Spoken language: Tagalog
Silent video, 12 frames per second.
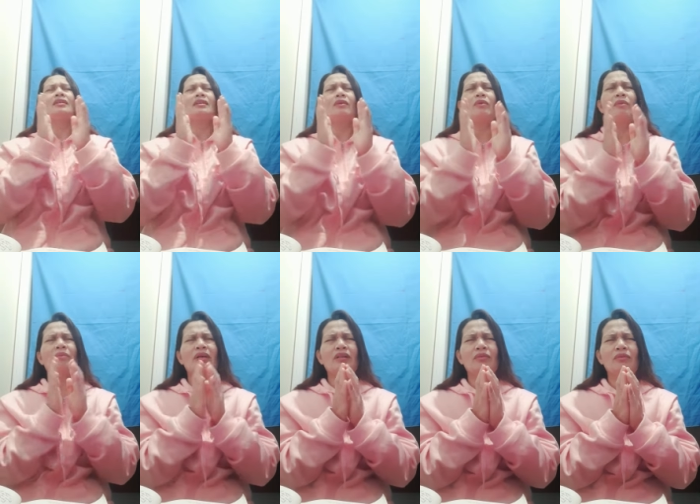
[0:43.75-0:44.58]
Nawa,
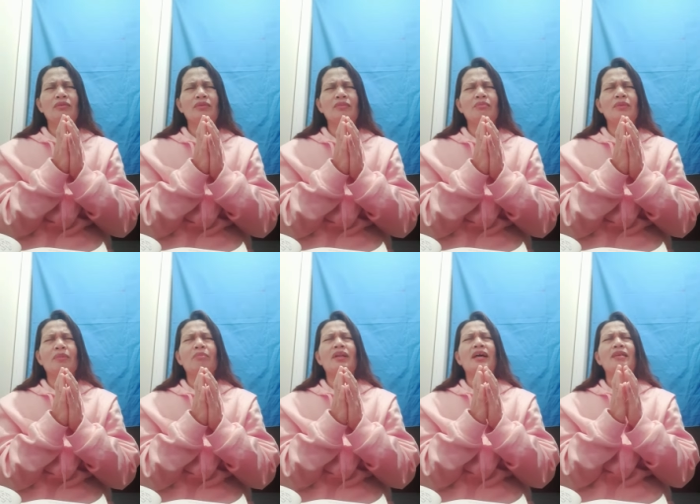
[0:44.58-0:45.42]
Panginoon,
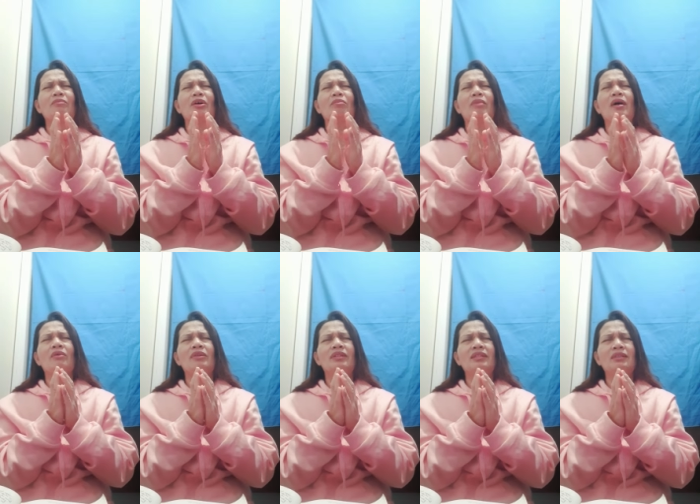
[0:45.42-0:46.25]
pagpalain mo ang
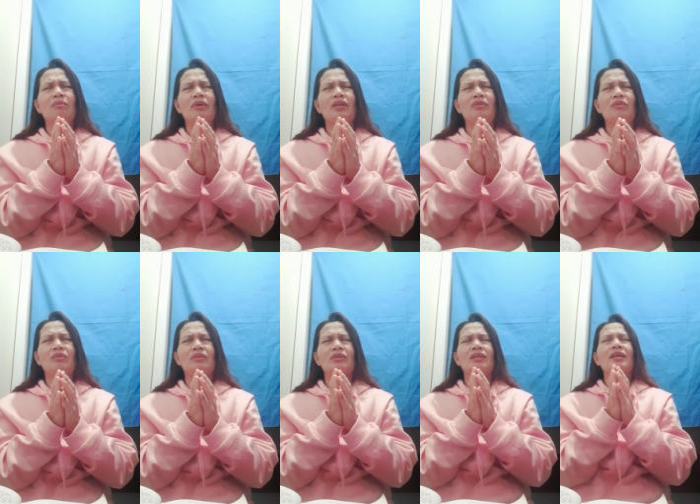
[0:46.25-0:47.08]
bawat isa, Panginoon,